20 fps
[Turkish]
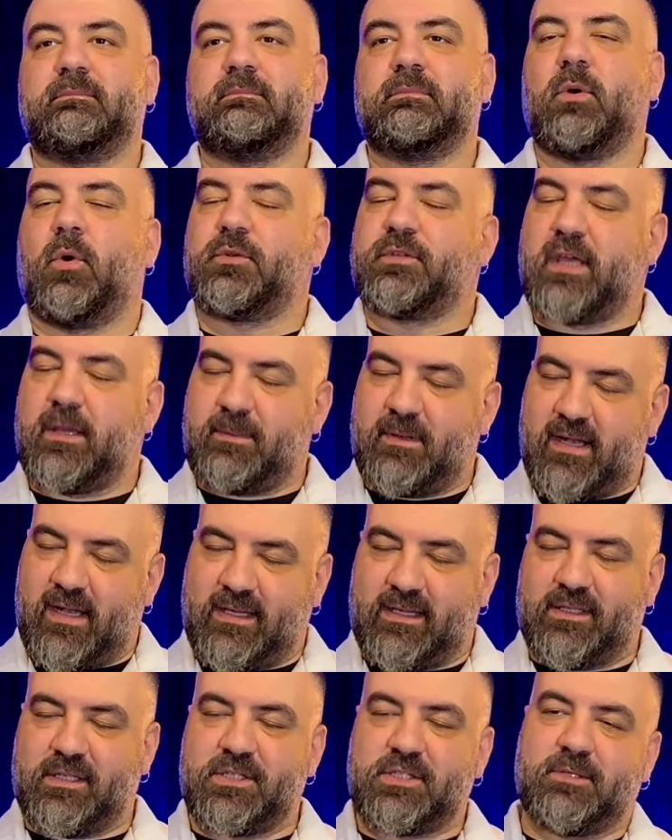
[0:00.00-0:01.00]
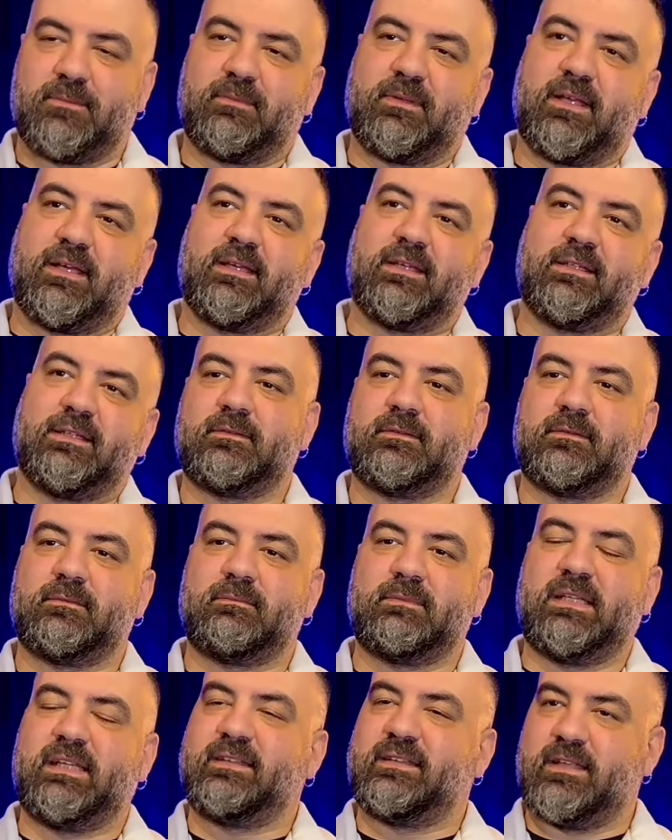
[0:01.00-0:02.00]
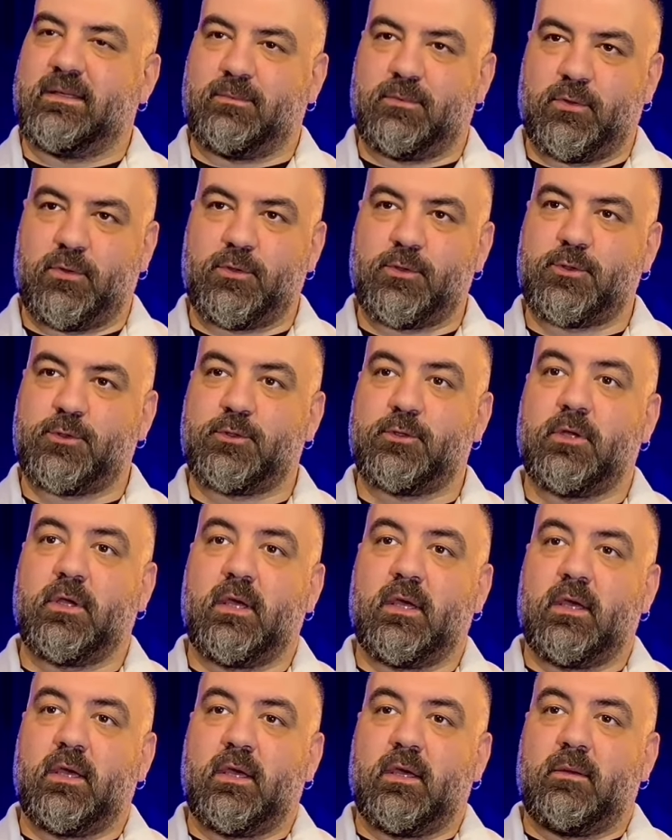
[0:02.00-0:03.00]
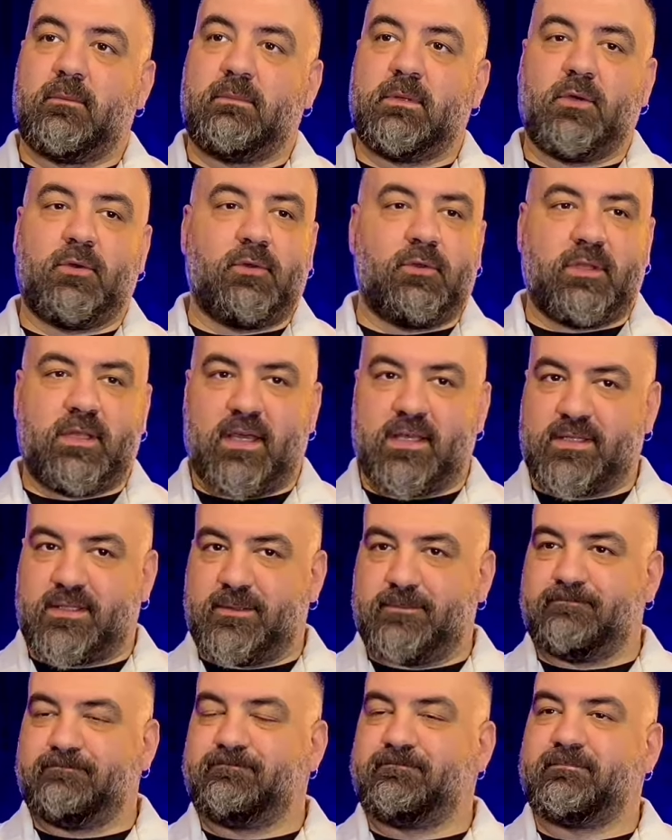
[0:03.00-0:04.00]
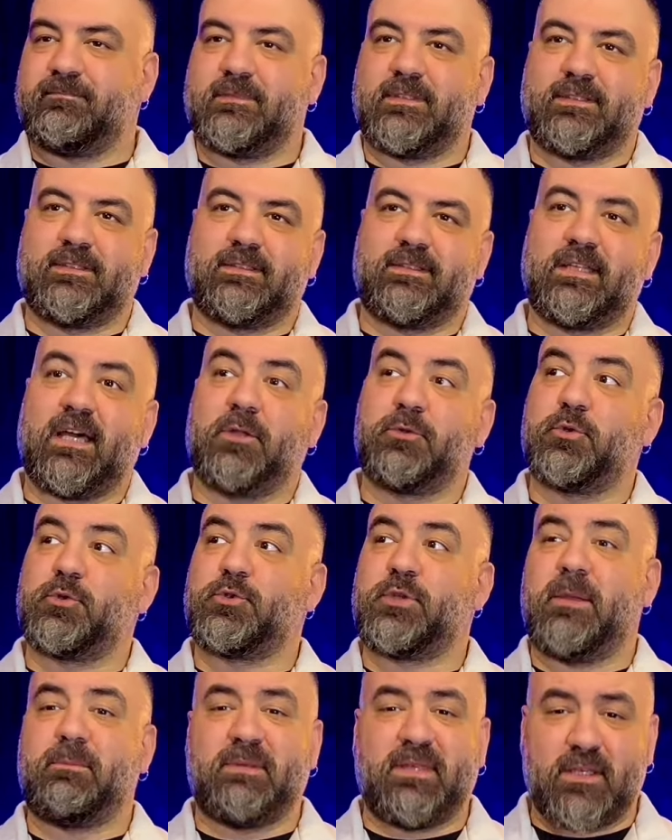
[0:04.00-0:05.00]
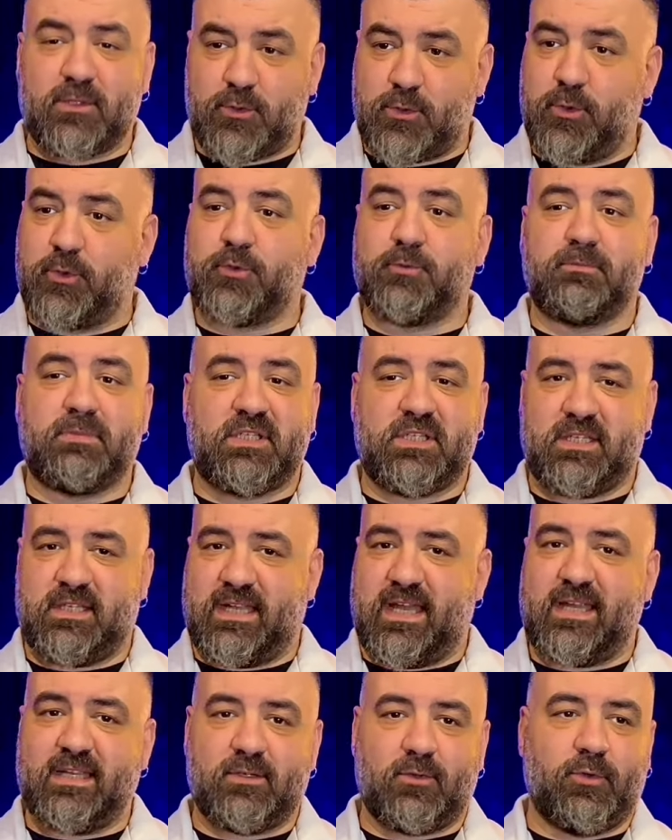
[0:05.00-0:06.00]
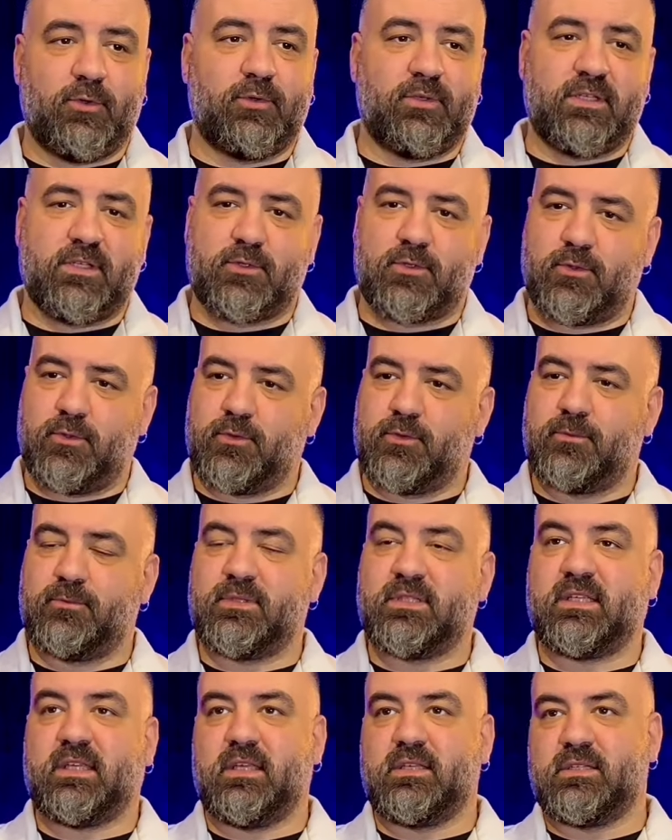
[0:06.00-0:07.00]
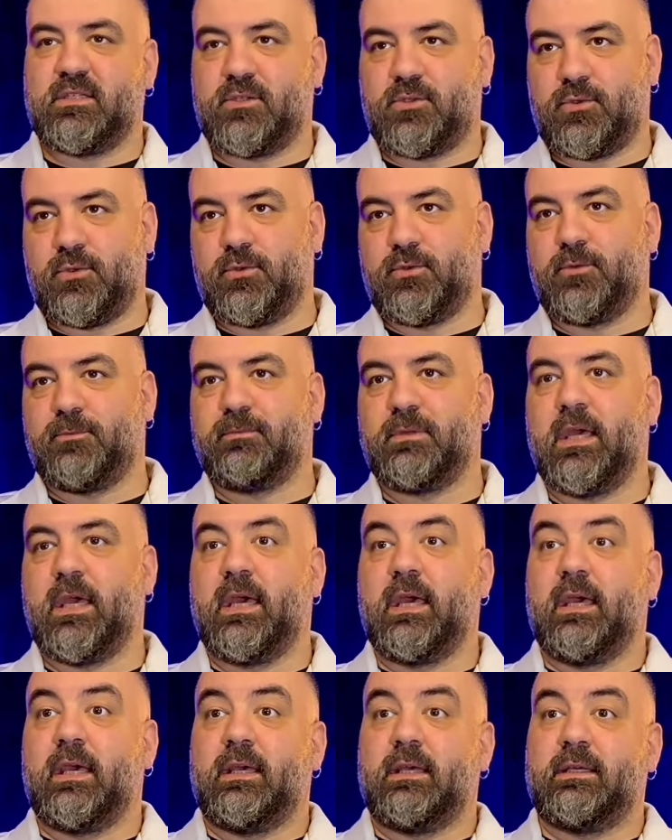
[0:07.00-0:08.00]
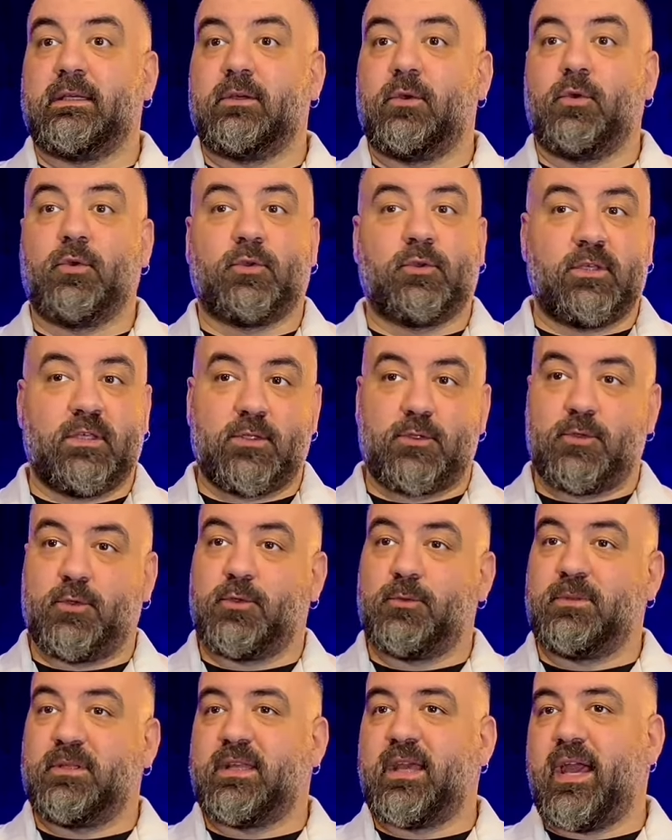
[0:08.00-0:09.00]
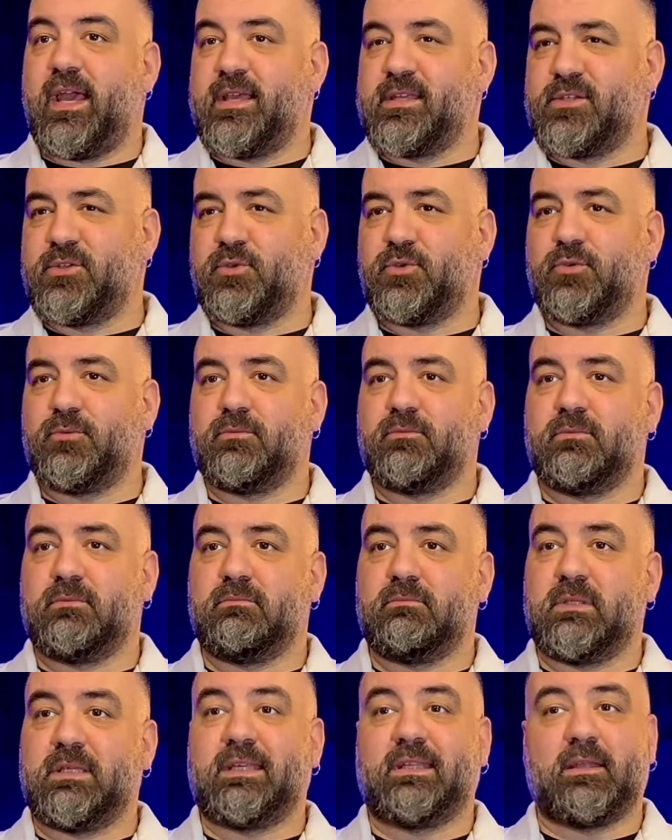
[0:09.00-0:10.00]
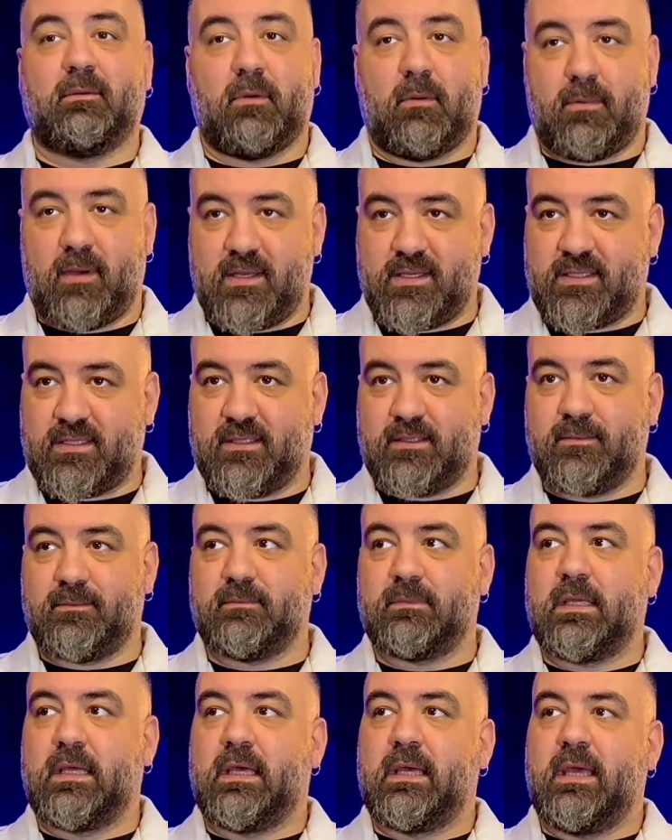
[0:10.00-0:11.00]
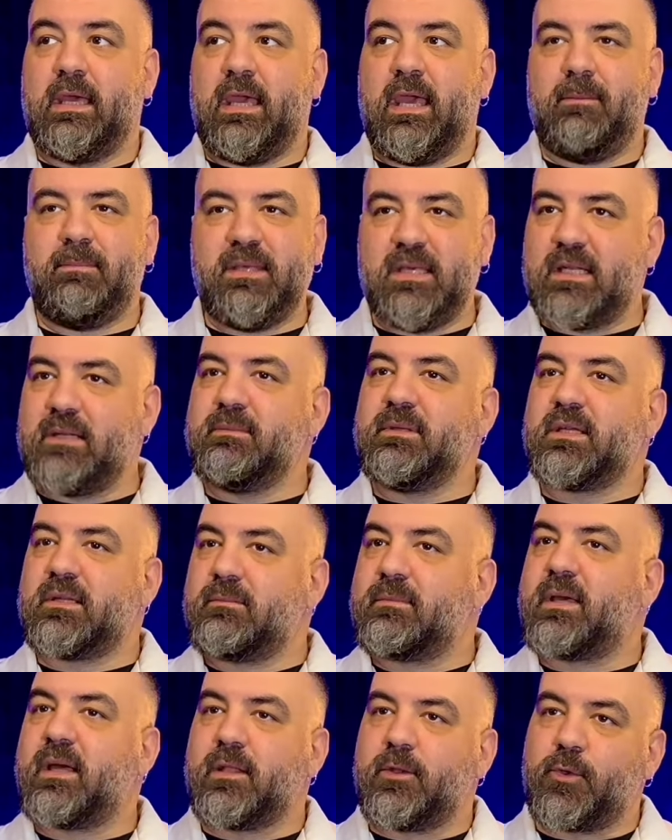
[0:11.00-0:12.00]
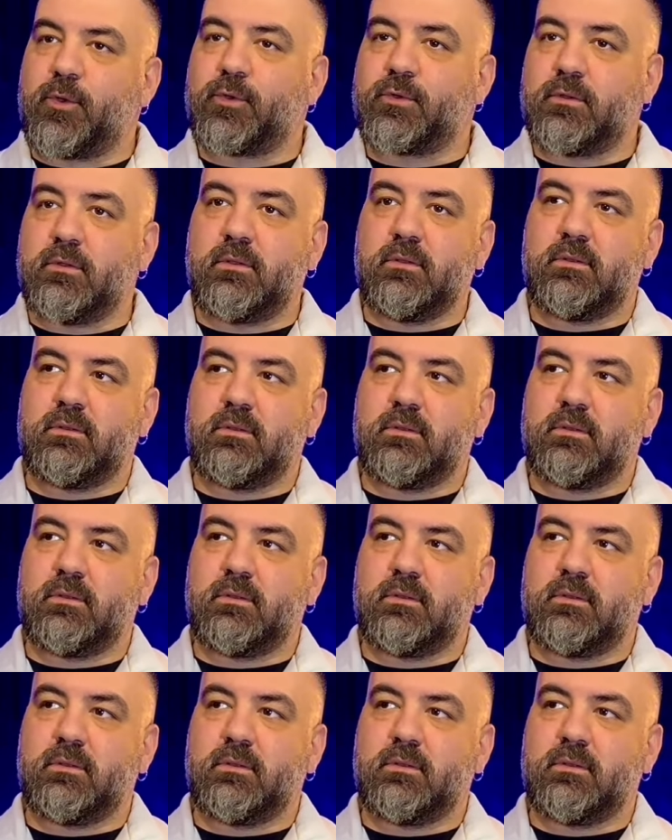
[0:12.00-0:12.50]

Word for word: Ortak bir arkadaşımla birlikte yapıyoruz. Bir oyun yazdım. Ee, daha doğrusu hep yazıyordum bir şeyler. Oyun yazıyordum, skeç yazıyordum, e, öykü yazıyordum, hikaye yazıyordum, bir kitaba başladım. Hep yarım yarım kalıyordu.